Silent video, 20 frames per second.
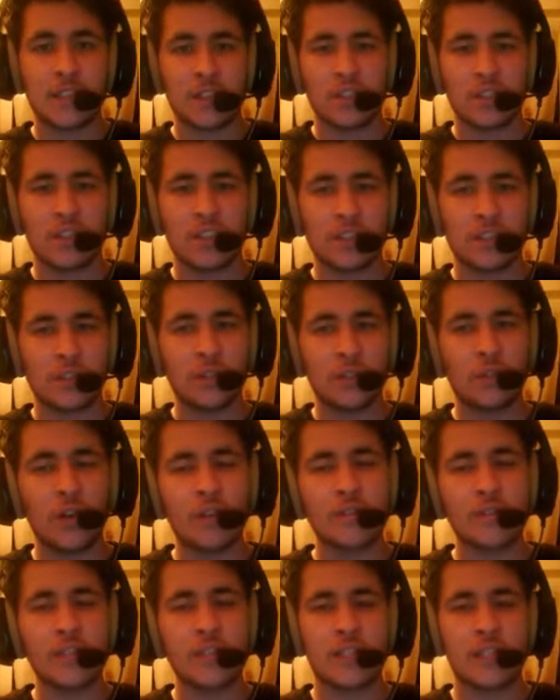siete
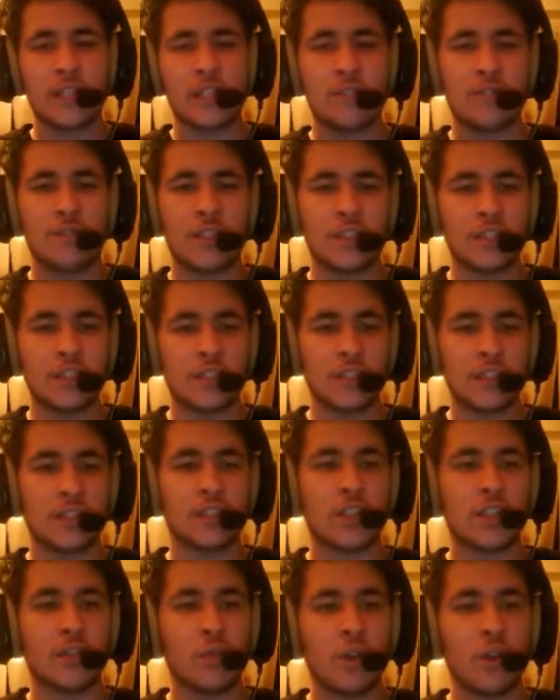nuovi, se invece siete
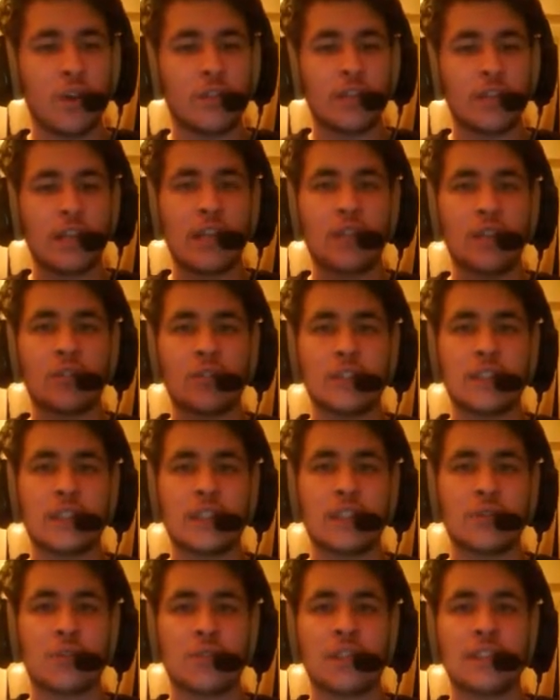già nuovi e non siete
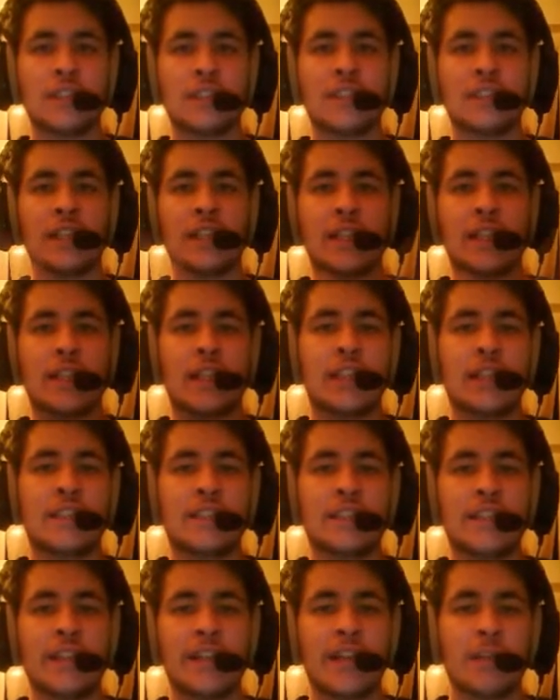ancora iscritti al canale
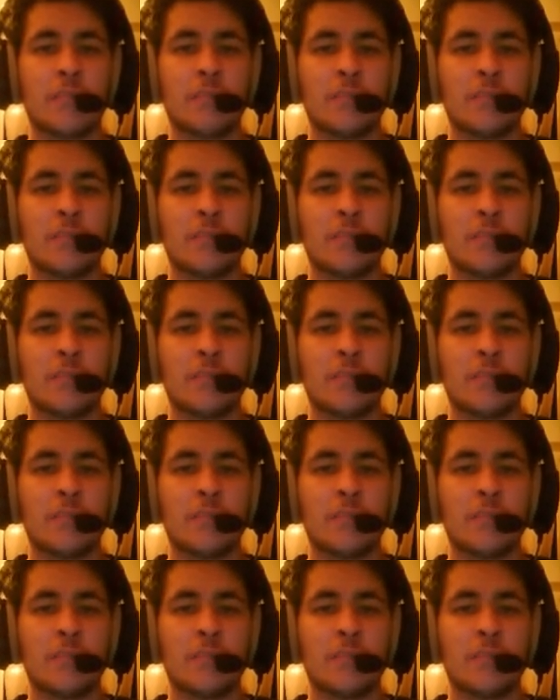Telegram